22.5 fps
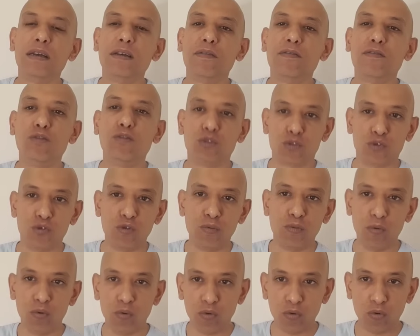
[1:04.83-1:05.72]
في
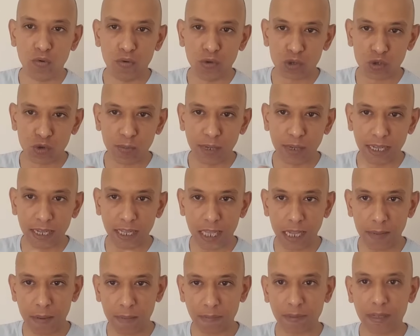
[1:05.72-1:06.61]
اسلوبه واسلوب
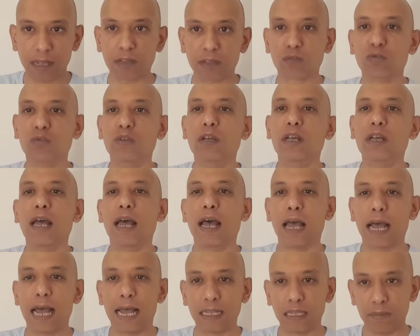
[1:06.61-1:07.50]
الكتابه بتاعته
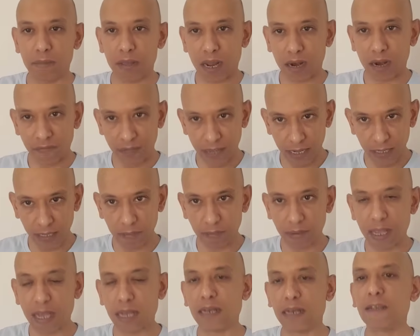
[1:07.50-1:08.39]
حد بيعرف
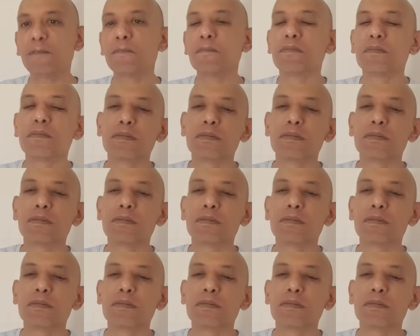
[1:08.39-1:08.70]
يكتب يعني